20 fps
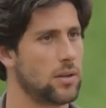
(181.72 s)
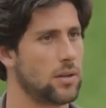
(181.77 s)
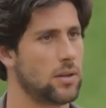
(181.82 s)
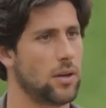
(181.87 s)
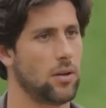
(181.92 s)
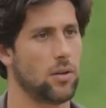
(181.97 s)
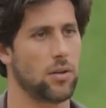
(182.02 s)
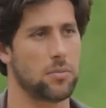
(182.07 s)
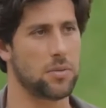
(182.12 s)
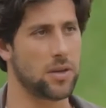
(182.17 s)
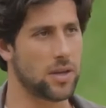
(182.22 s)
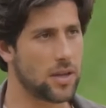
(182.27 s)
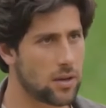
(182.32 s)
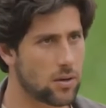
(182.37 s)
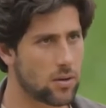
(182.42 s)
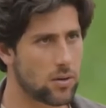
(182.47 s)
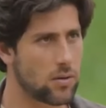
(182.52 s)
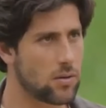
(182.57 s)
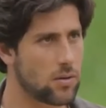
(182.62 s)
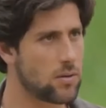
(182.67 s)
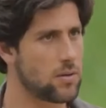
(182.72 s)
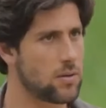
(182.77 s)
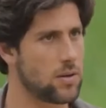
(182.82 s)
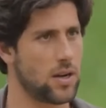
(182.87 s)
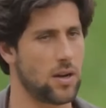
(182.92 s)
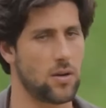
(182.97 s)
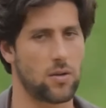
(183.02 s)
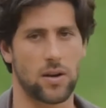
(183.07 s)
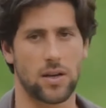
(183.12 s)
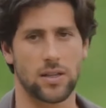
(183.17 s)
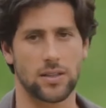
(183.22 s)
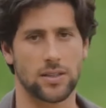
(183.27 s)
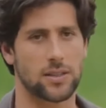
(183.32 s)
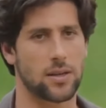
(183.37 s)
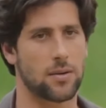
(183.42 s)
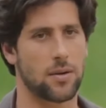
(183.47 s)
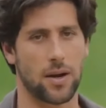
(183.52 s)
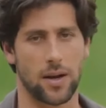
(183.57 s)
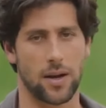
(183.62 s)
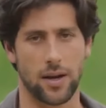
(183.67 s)
Ni lo de mi hijo, ni lo que le
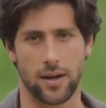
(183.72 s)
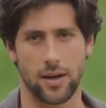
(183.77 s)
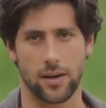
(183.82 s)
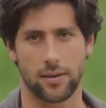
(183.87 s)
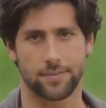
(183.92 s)
hiciste a Valeria.